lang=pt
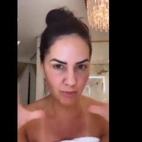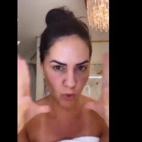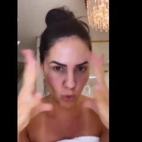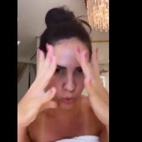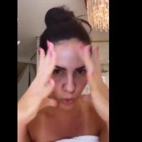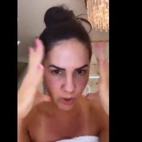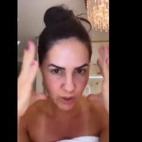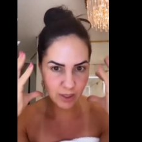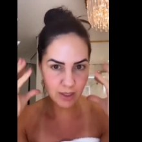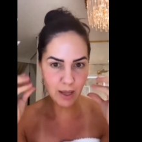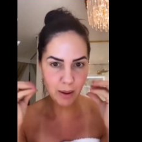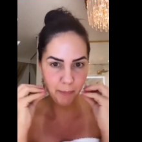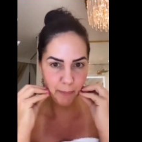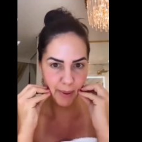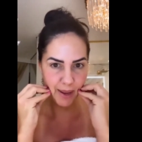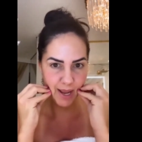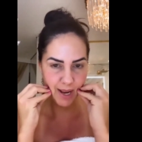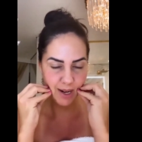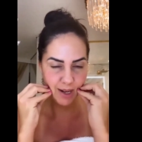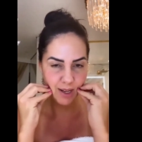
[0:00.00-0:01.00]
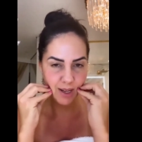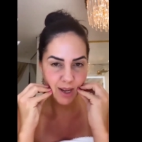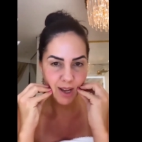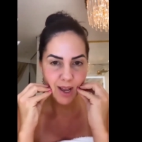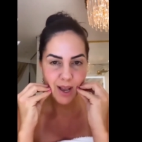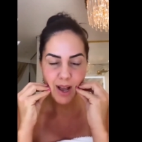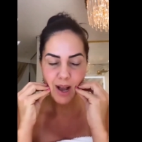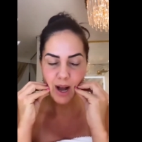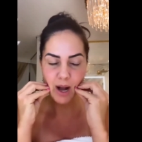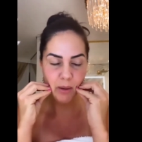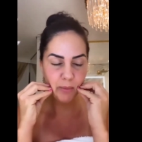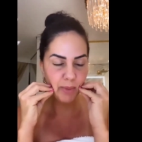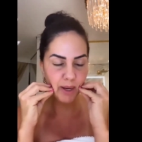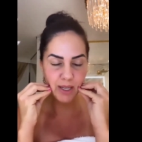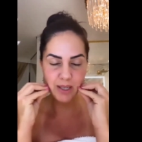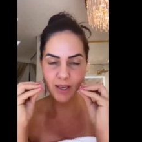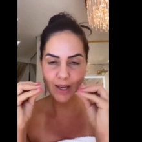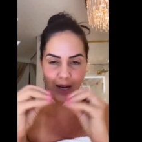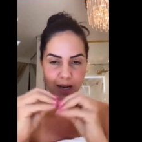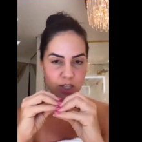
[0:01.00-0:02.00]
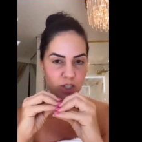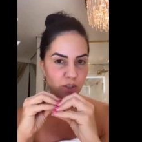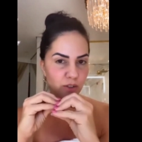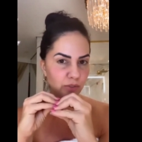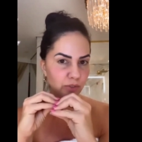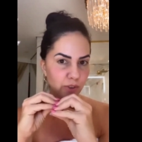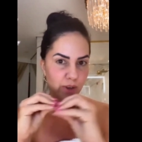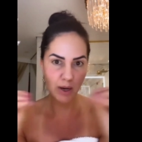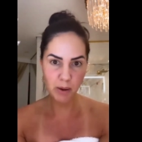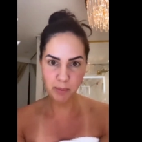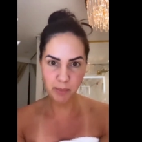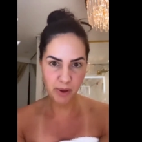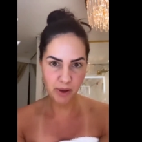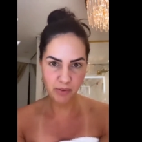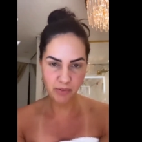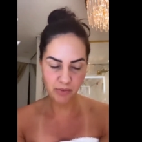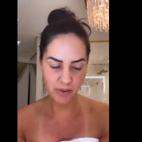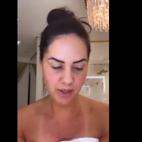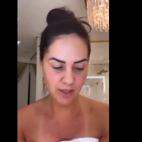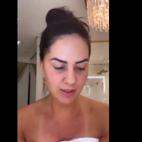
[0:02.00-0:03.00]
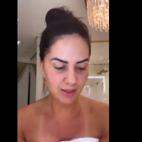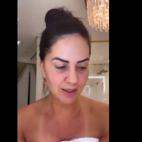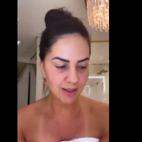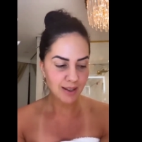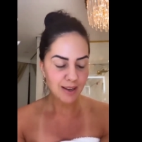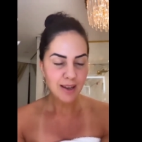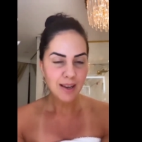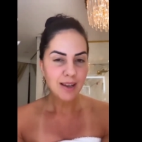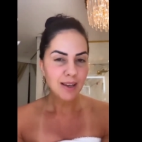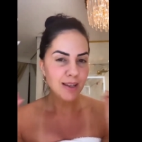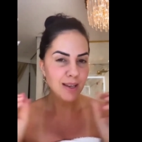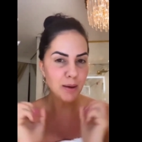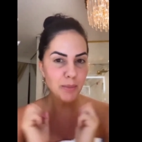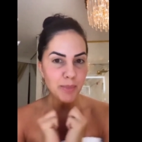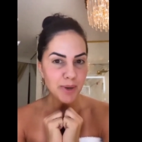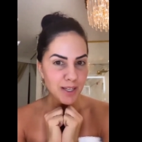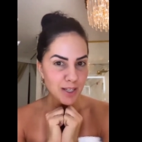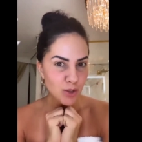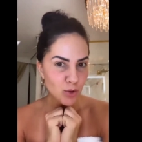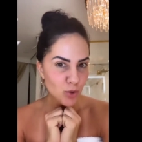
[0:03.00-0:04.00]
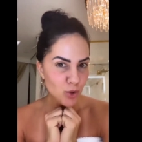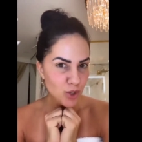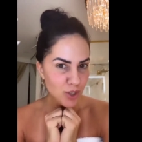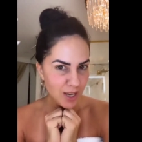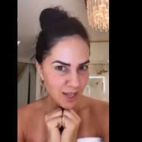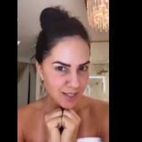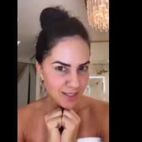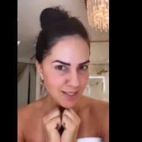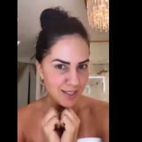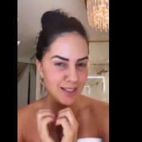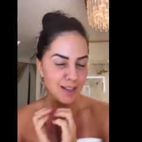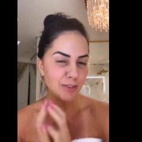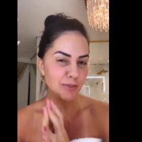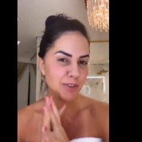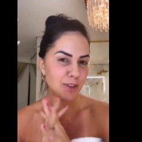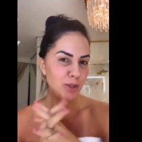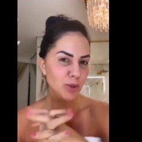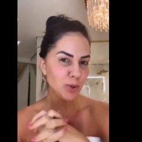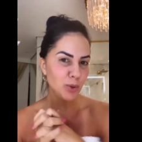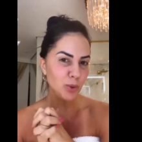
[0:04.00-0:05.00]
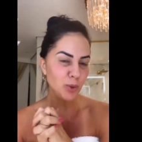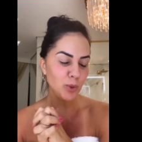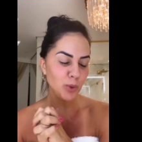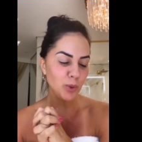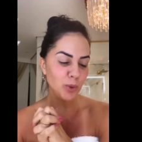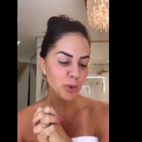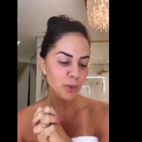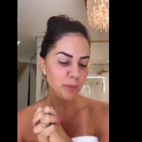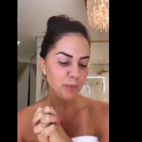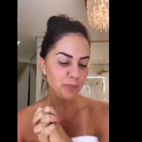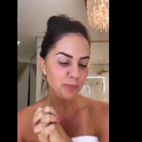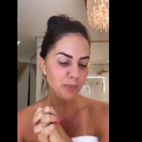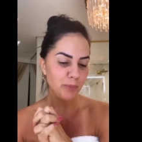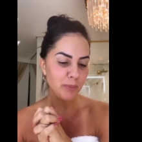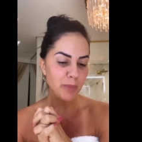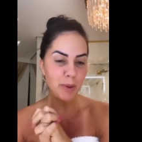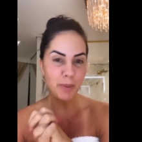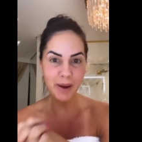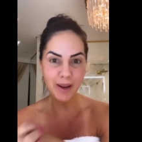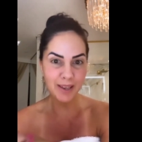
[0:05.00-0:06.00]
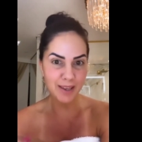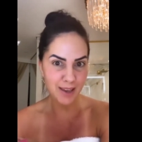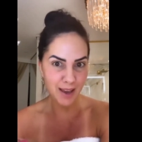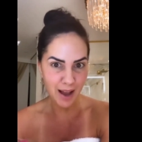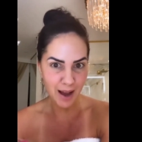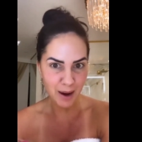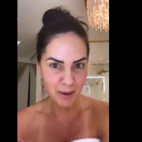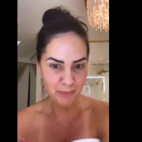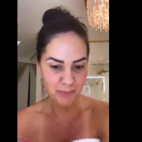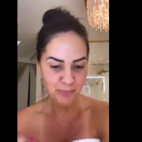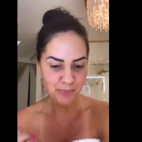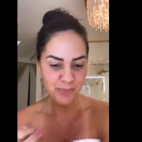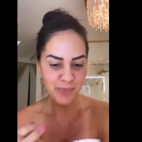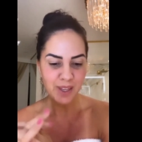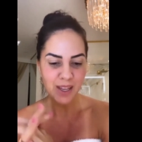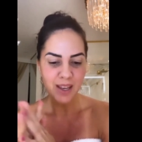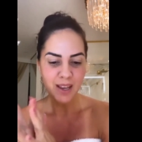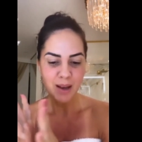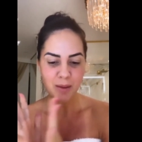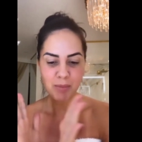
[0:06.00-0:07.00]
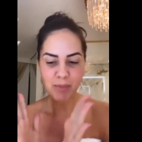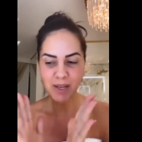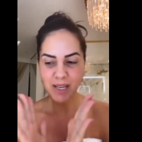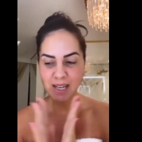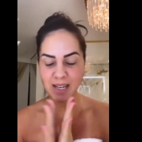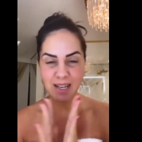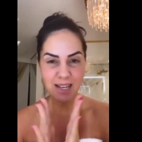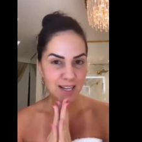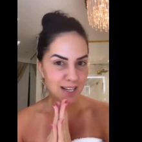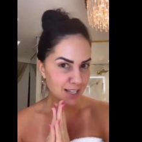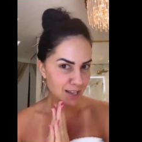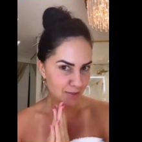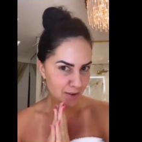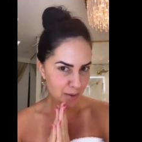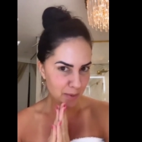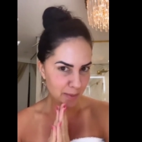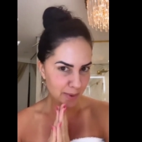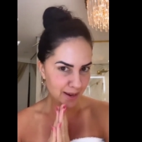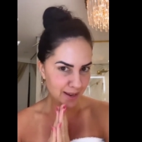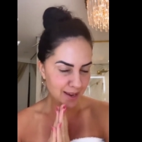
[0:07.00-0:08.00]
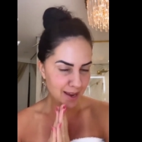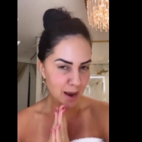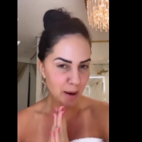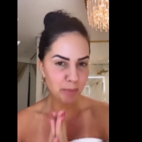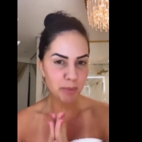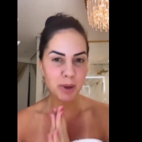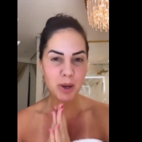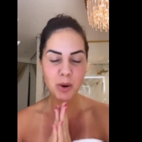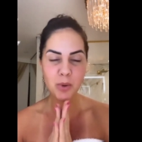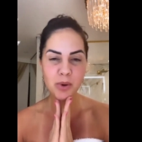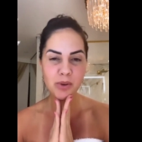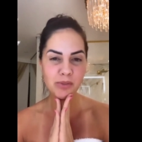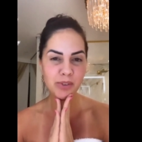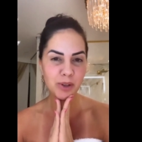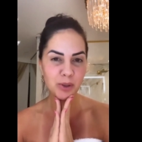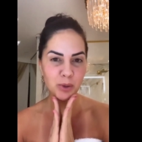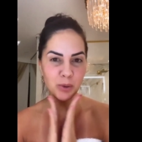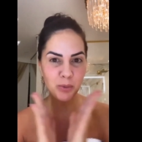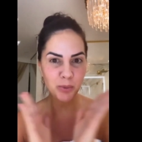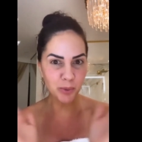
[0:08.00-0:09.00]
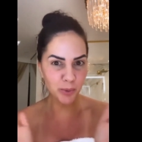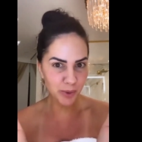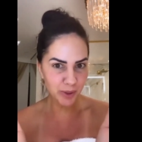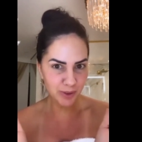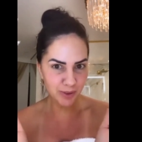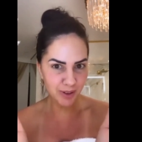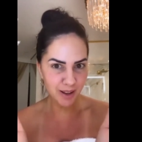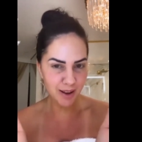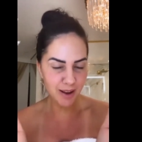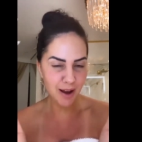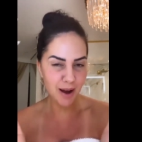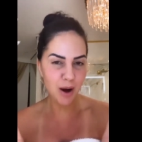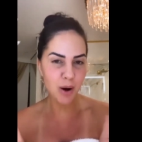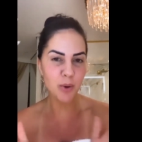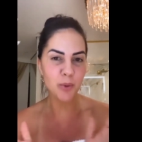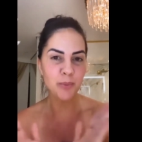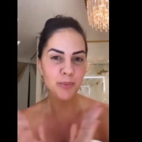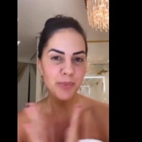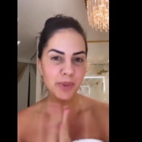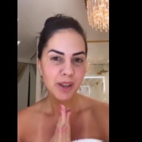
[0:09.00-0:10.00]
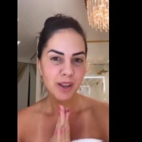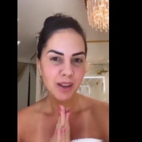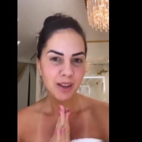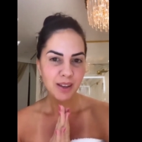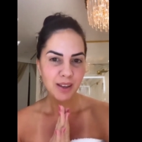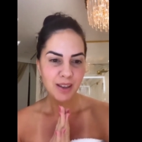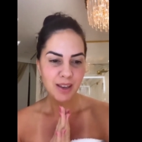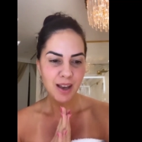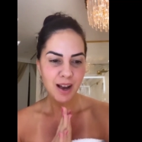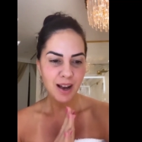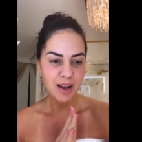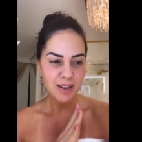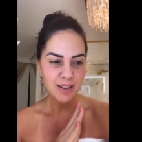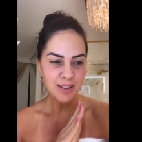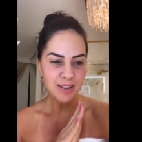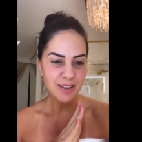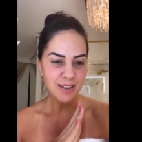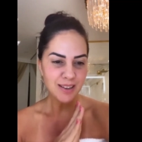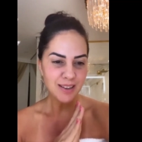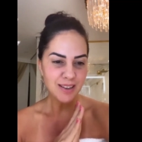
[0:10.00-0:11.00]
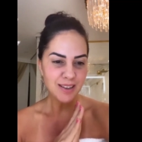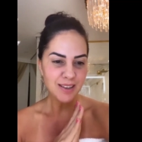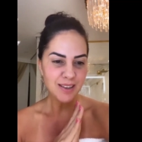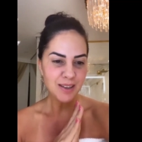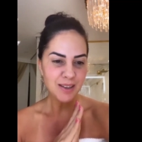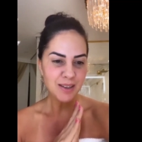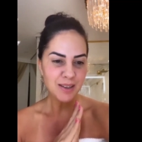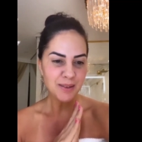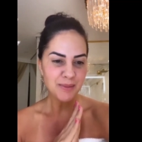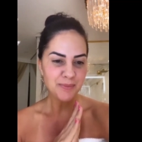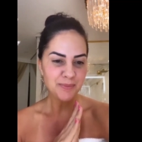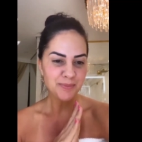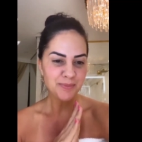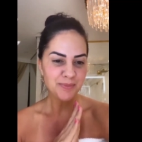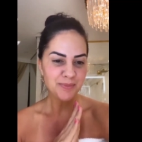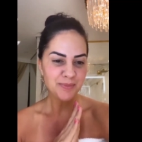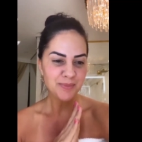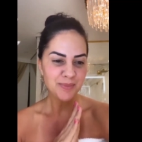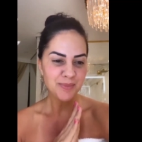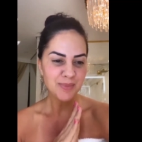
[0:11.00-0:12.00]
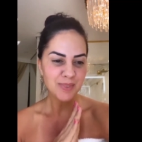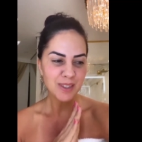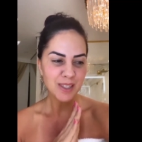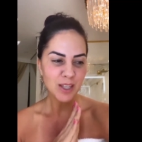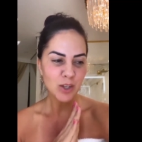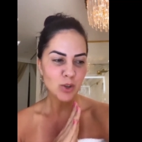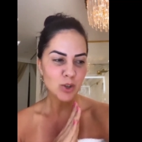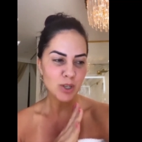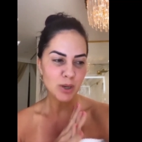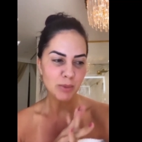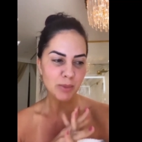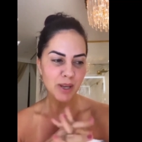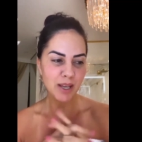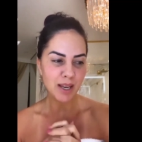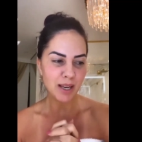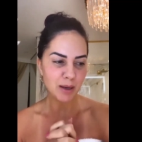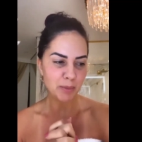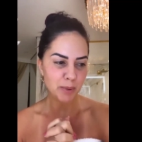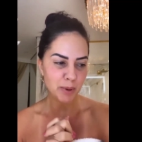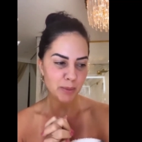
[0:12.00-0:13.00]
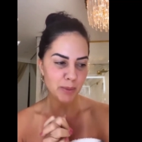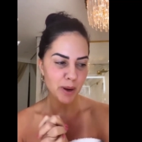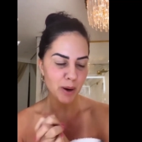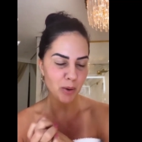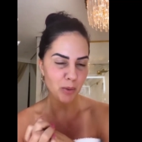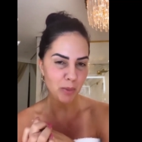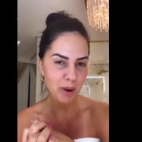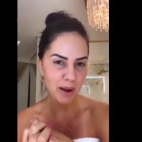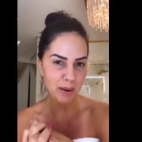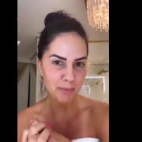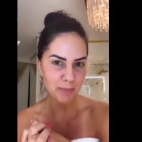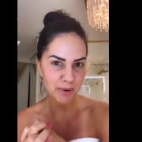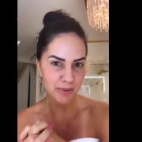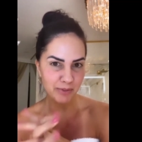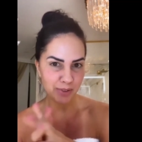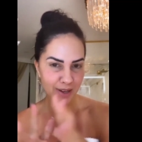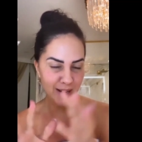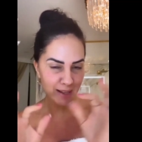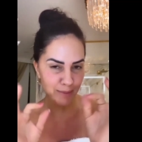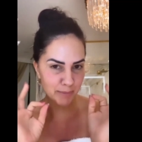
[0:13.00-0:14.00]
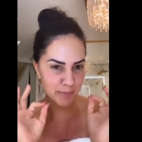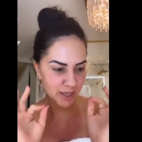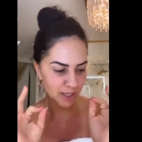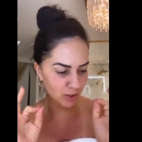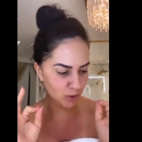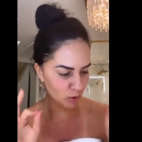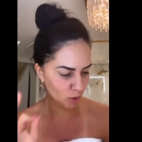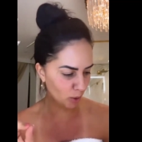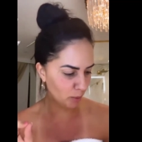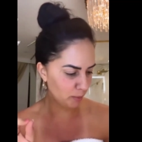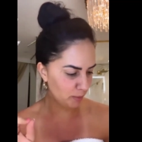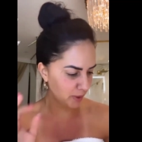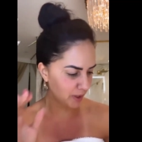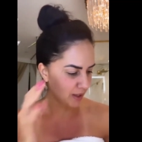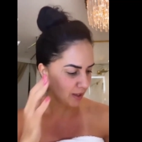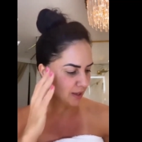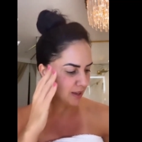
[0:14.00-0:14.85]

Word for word: cuida da pele, a maquiagem fica perfeita. E amanhã o Geise tá vindo me maquiar. Amanhã ele que vai me maquiar porque é um evento muito legal. E aí eu chamei ele para me arrumar, para ficar bem top.